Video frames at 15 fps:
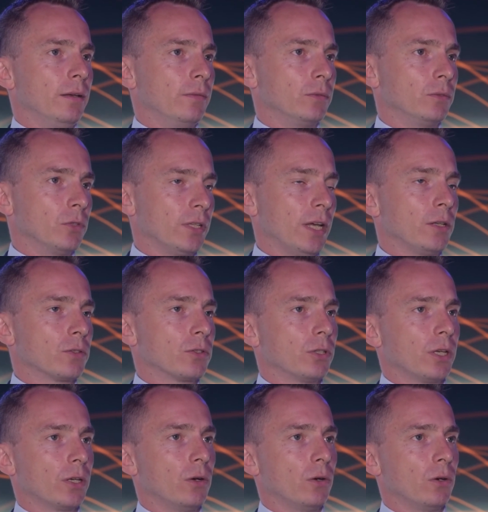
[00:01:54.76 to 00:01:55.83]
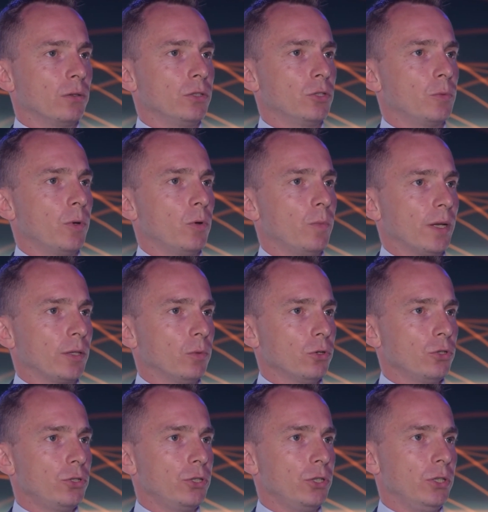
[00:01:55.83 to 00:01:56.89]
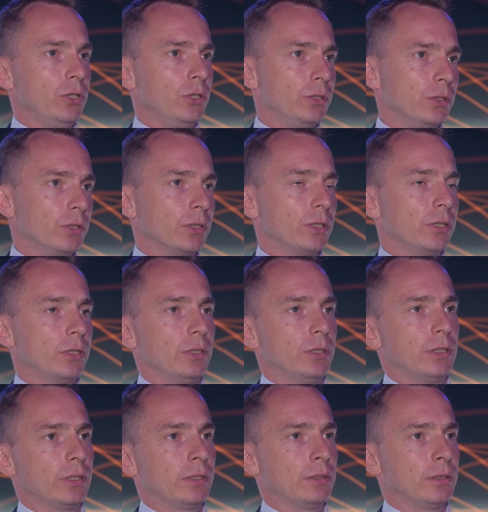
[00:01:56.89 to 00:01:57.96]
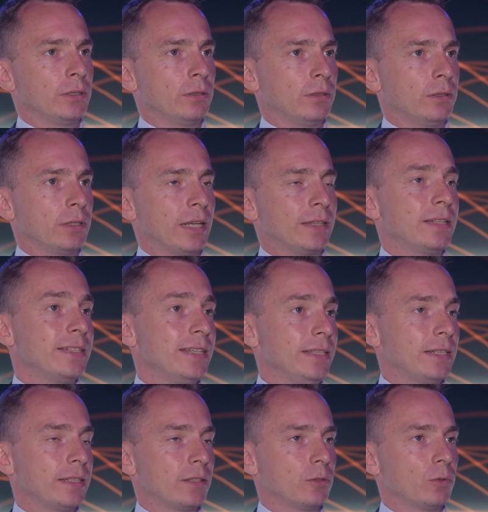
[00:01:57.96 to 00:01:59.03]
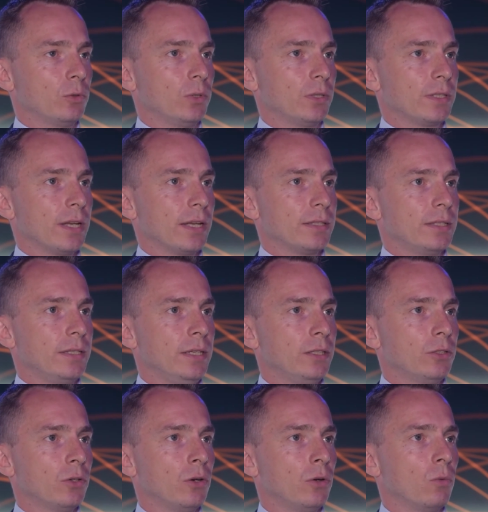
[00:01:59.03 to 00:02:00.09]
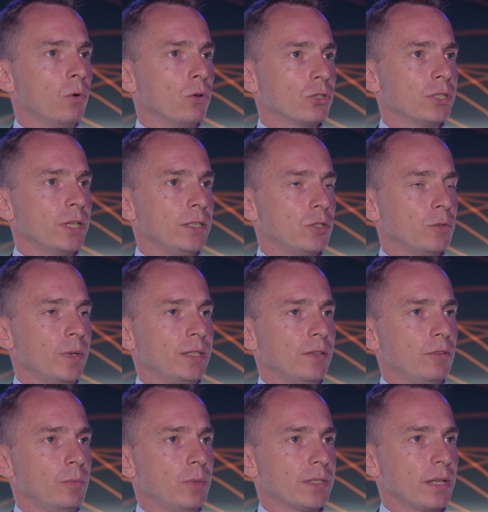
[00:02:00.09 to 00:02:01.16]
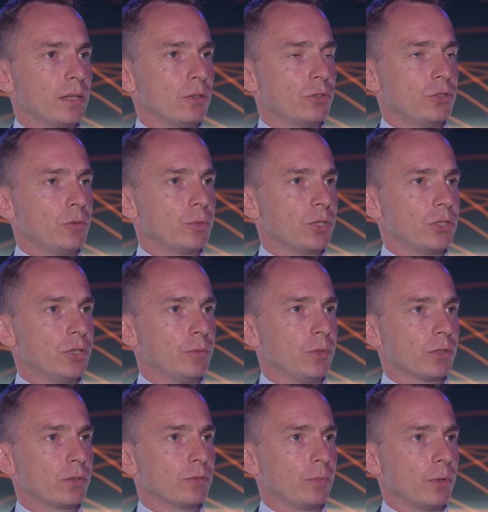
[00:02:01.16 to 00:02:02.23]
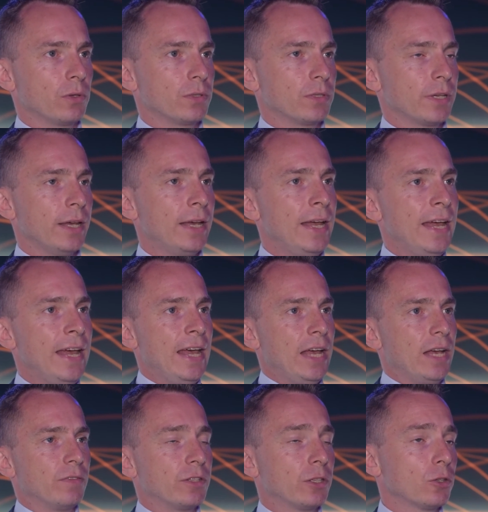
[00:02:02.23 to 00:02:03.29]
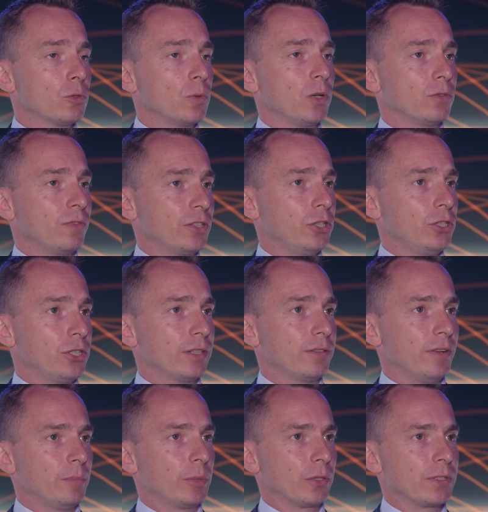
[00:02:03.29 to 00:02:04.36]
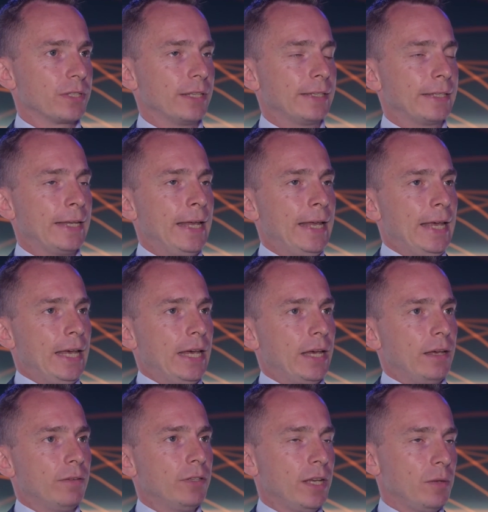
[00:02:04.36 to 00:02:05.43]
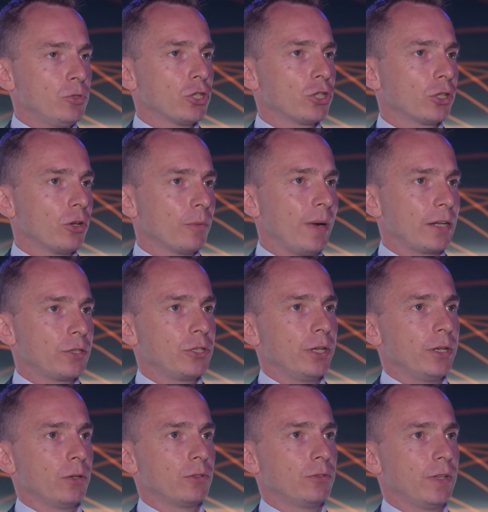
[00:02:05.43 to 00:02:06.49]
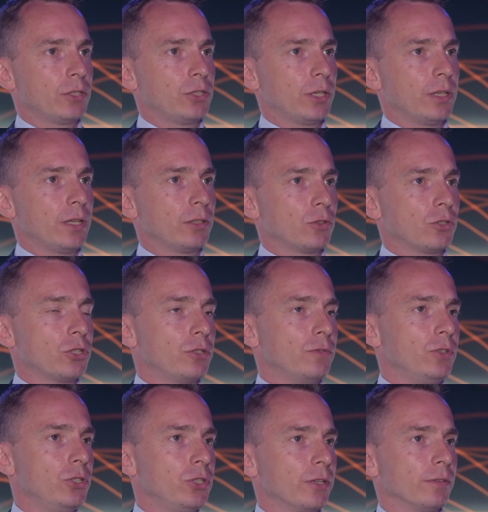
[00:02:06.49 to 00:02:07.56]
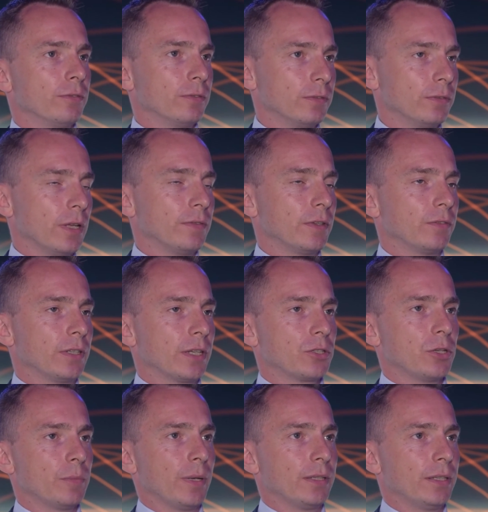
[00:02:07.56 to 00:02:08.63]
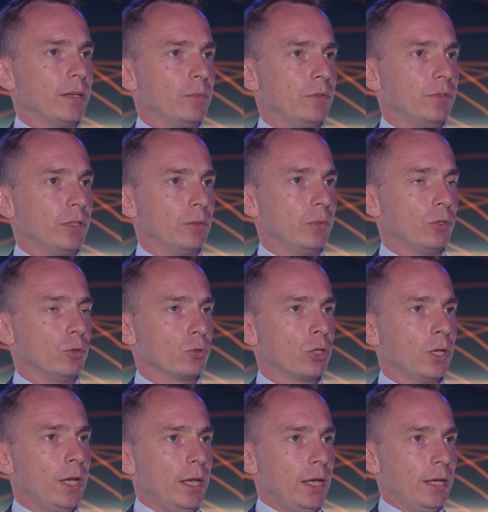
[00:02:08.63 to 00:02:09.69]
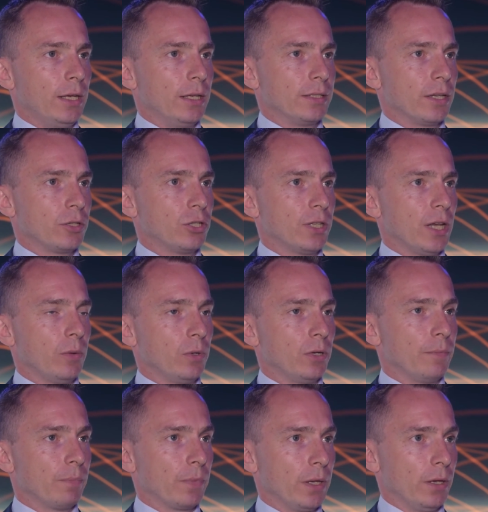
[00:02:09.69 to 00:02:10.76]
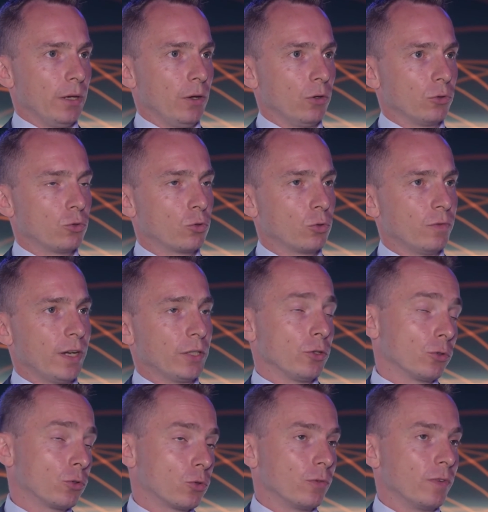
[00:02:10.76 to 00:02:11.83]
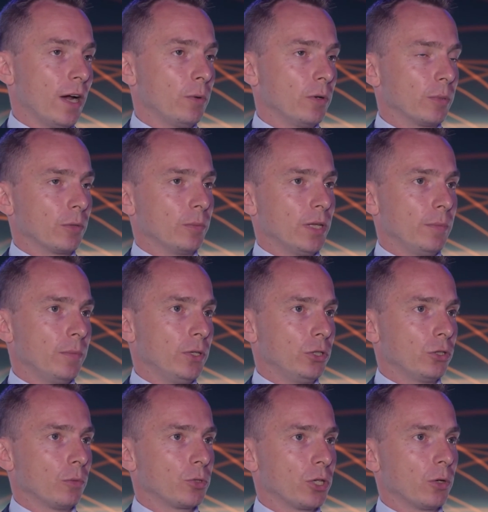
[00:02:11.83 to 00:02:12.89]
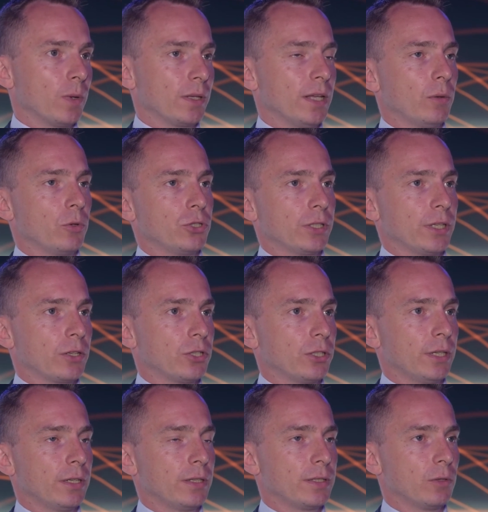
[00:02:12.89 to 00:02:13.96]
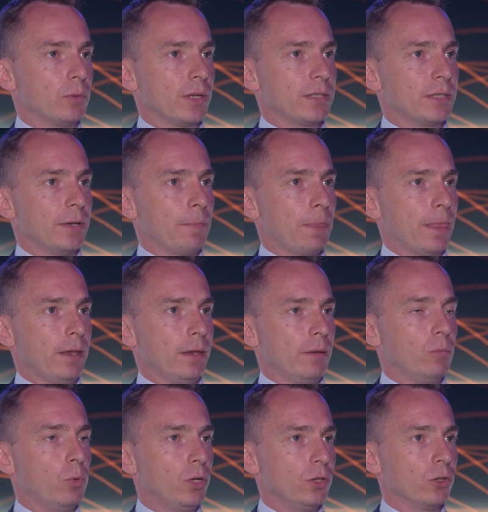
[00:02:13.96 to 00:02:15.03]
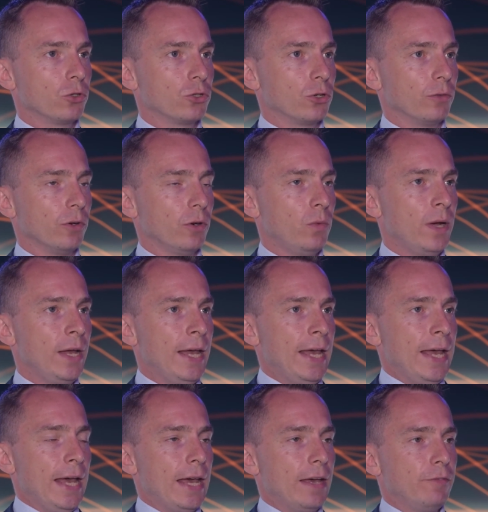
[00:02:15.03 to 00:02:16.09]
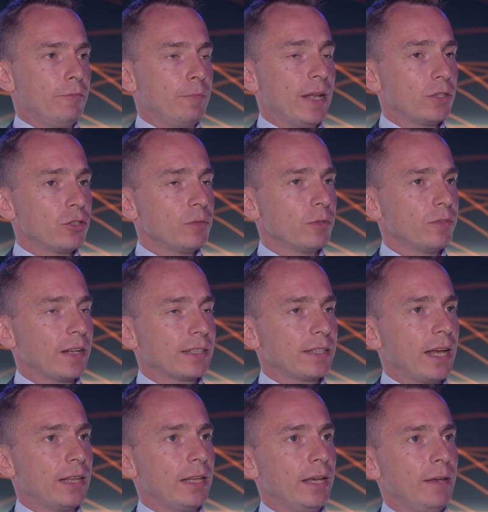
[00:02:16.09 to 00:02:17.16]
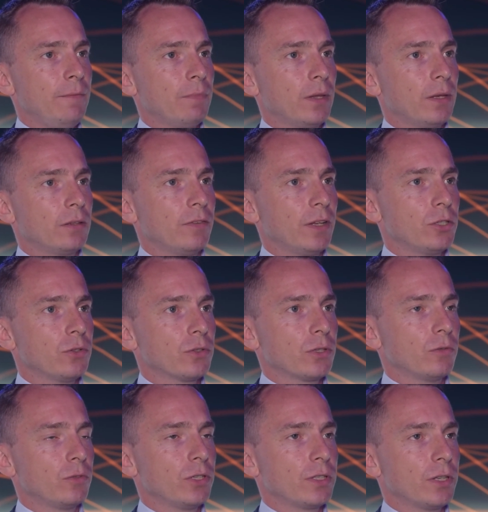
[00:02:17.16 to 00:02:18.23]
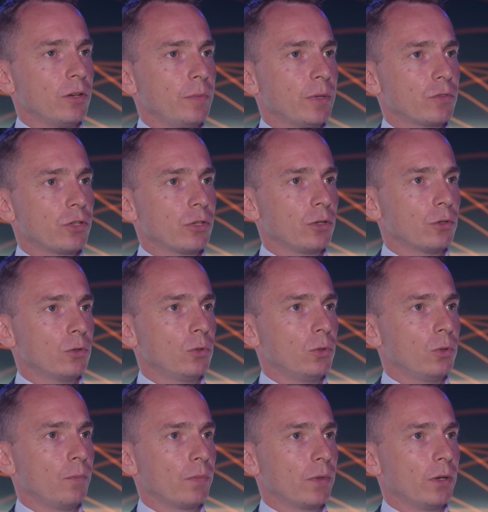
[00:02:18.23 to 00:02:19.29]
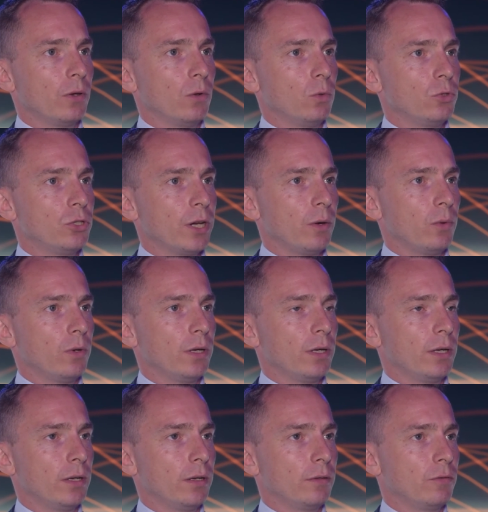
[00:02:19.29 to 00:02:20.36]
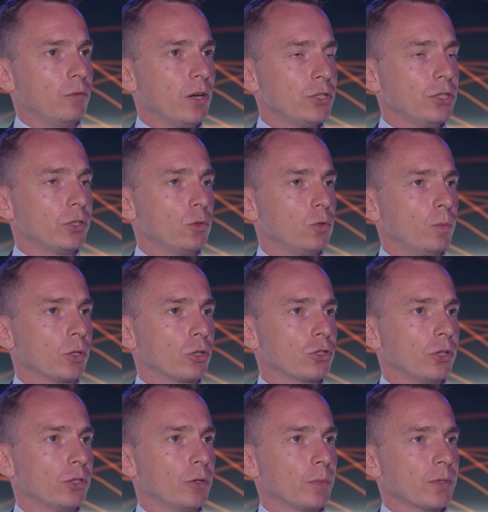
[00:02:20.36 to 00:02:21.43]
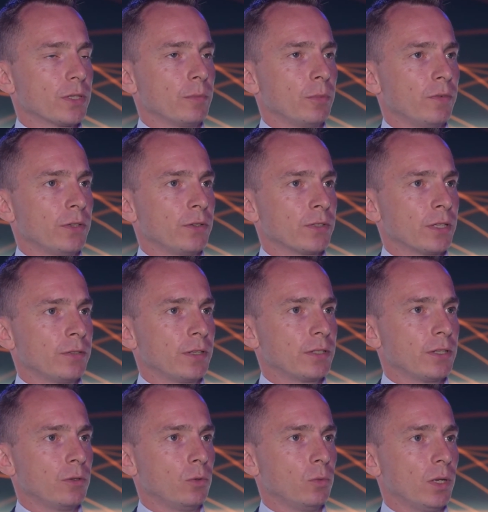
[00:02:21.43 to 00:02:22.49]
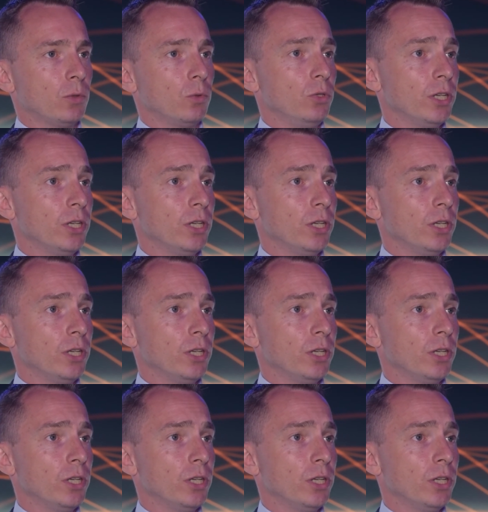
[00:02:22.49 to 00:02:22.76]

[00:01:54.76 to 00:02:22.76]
dodając do tego liczbę upadłości tych e, tradycyjnych restrukturyzacji, to łączna liczba niewypłacalności przedsiębiorstw w Polsce e, wzrosła o 22%. E, wydaje mi się, że to bardziej odzwierciedla to rzeczywiście, nawet w trakcie pandemii firmy już zaczynały odczuwać, odczuwały problemy i to przekładało się także na ich sytuację płynnościową. W pierwszym kwartale 2021 roku udział właśnie tych uproszczonych postępowań o zatwierdzenie układu